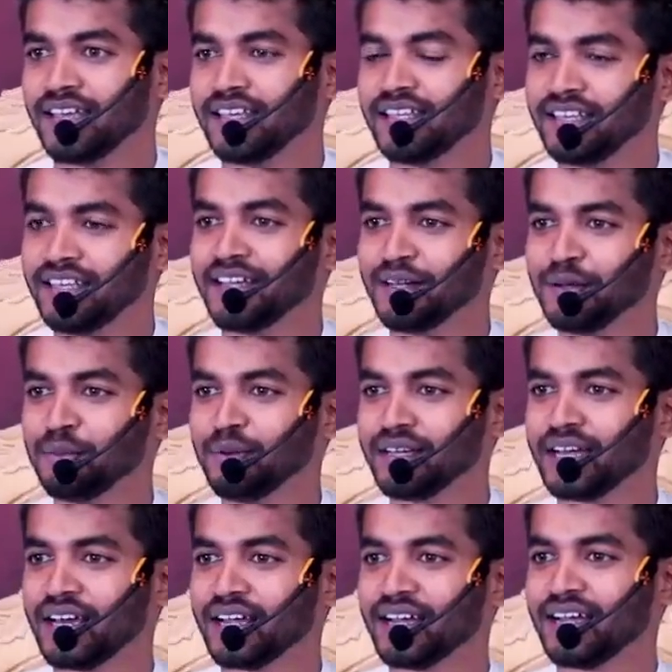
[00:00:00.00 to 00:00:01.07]
இதில் எங்கே
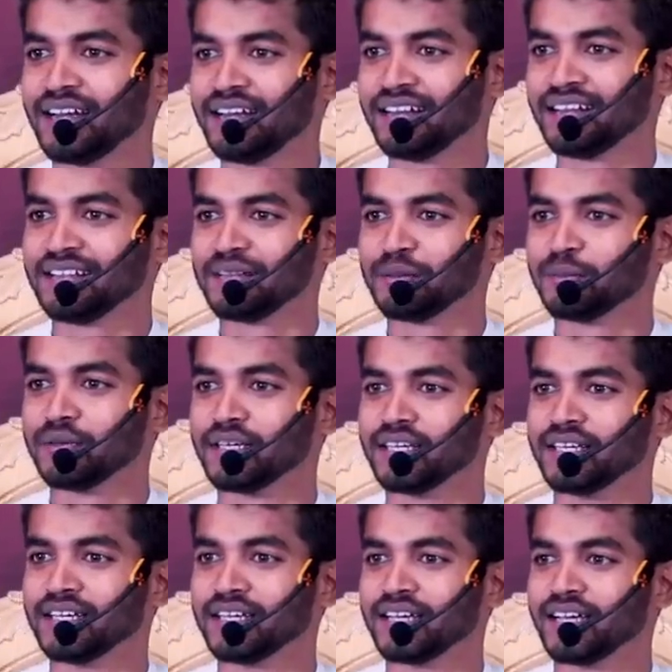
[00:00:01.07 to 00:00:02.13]
போய் கரகான்றது நம்ம
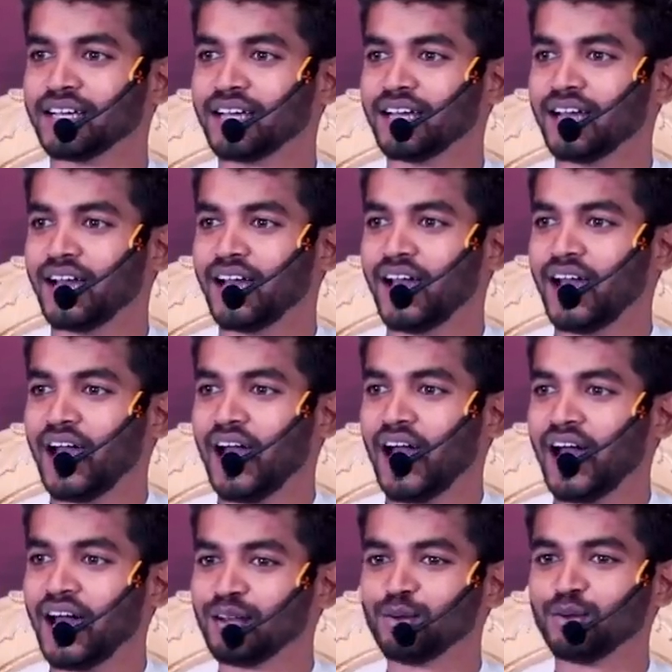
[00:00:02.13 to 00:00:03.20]

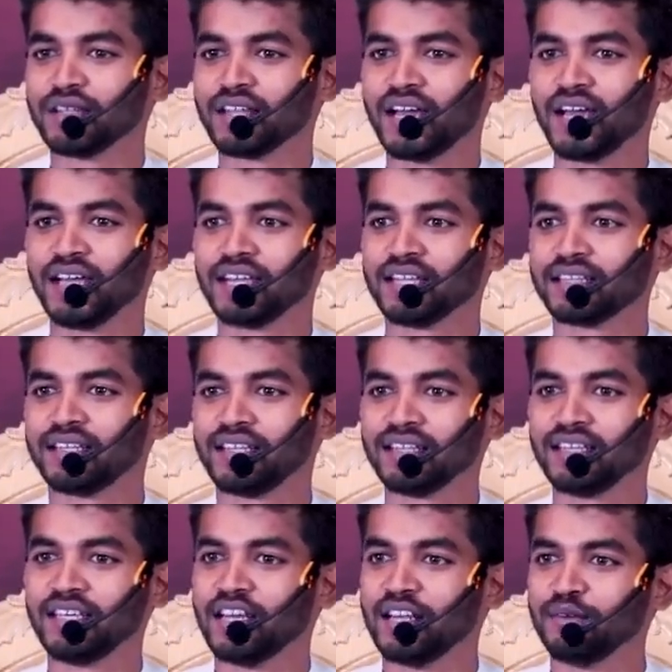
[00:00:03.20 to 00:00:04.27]

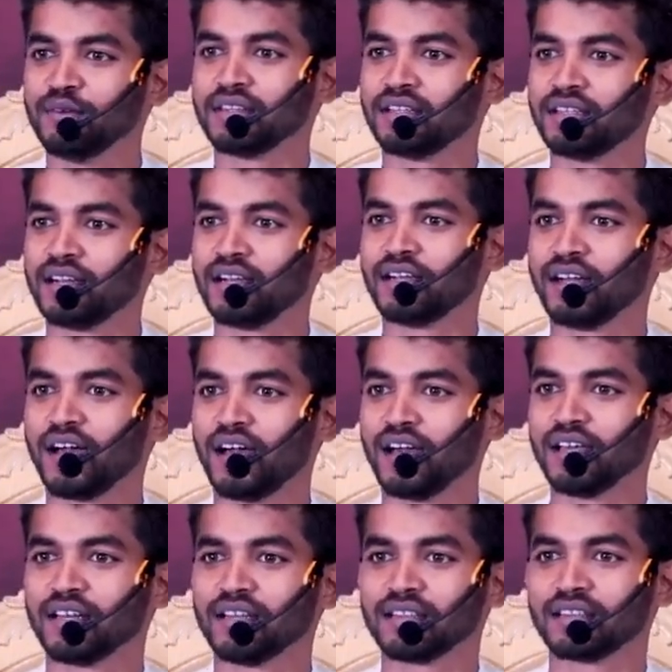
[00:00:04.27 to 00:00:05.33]
அறுபதாயிரத்துலேருந்து எழுபத்தி
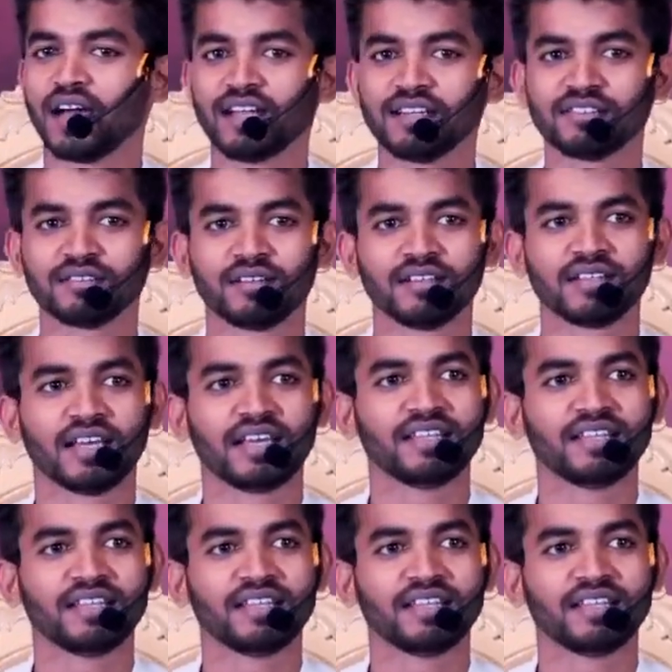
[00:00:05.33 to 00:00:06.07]
ரெண்டாயிரம் தாட்ஸ் வருதுன்னா